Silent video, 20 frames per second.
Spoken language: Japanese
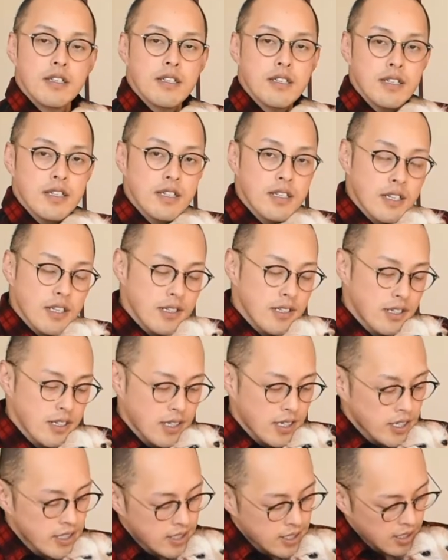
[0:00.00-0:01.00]

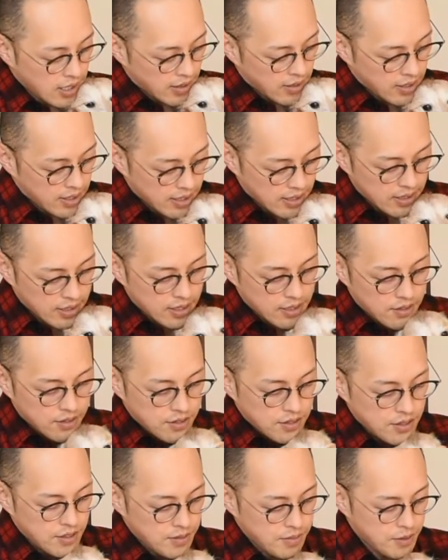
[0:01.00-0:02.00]
エネルギー使わなかったら
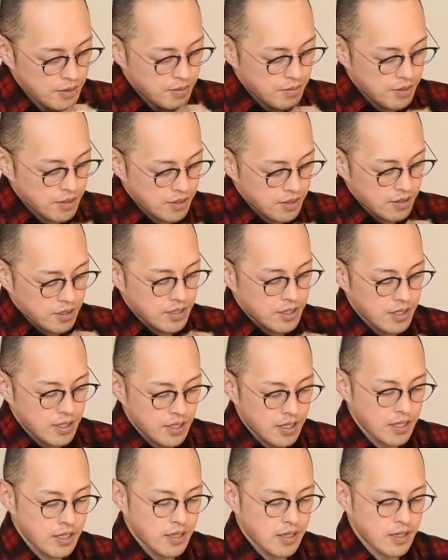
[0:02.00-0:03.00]
ずっと悶々として
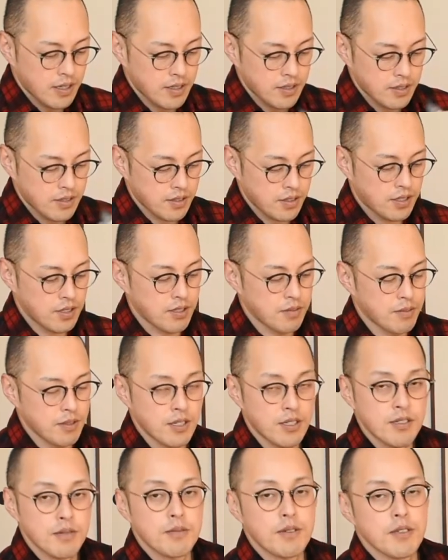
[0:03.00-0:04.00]
ねあの人も
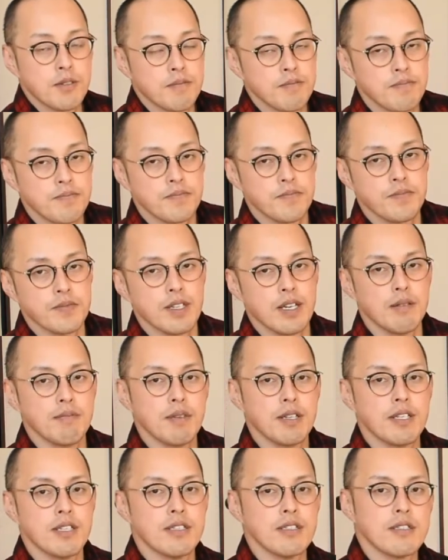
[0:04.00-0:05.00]
犬もあ
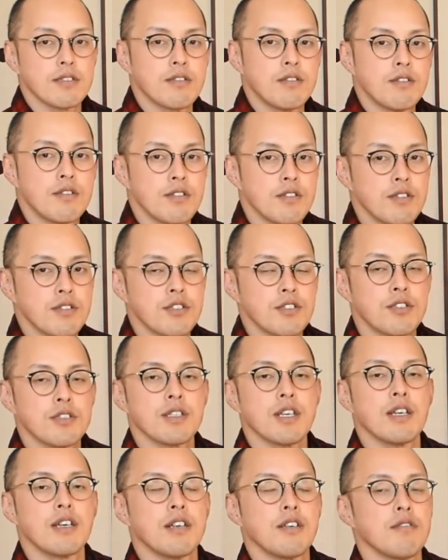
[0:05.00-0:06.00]
んまり心の状
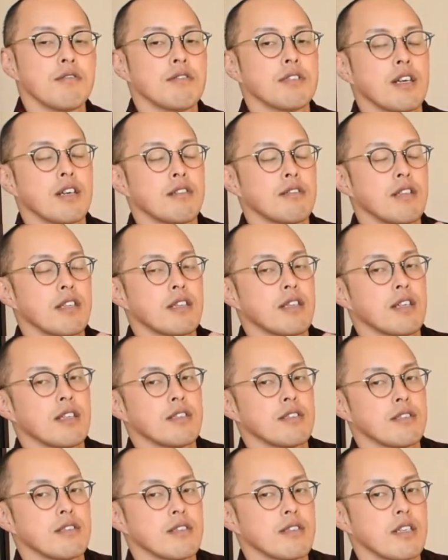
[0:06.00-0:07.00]
態が良くなくなったり
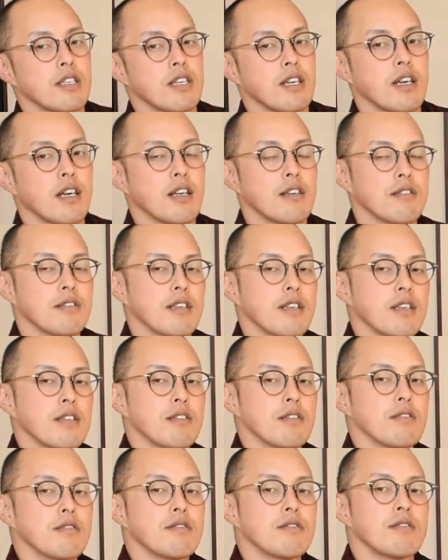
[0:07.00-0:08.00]
するからある程
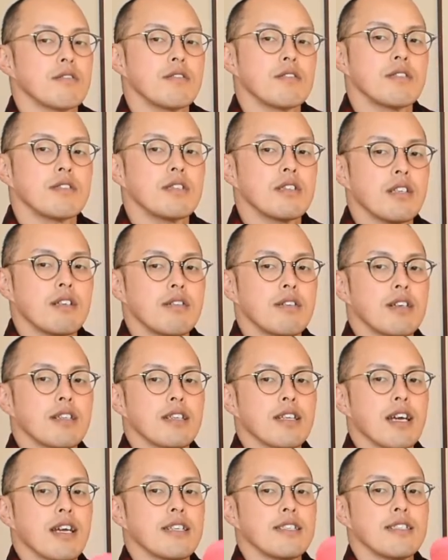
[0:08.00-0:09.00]
度の運動っていうのが
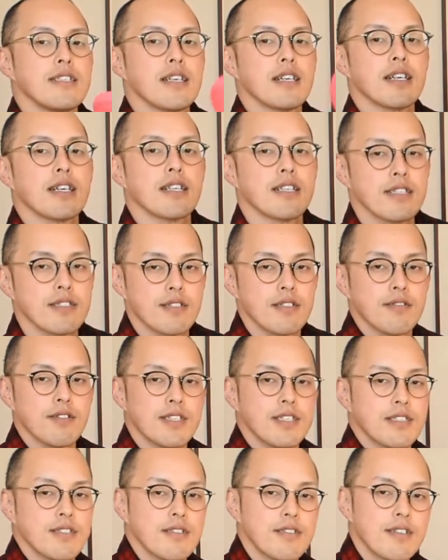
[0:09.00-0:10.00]
大事だからねそれ
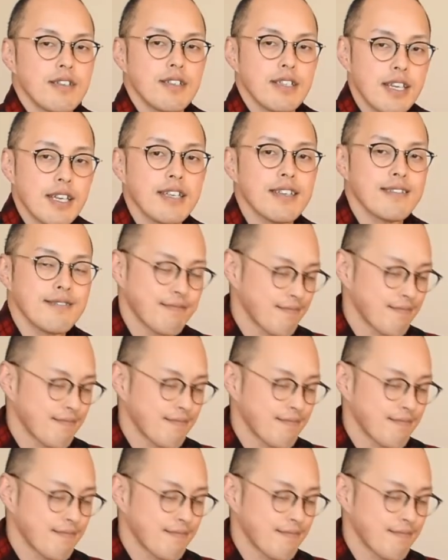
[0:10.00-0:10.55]
はしておこうね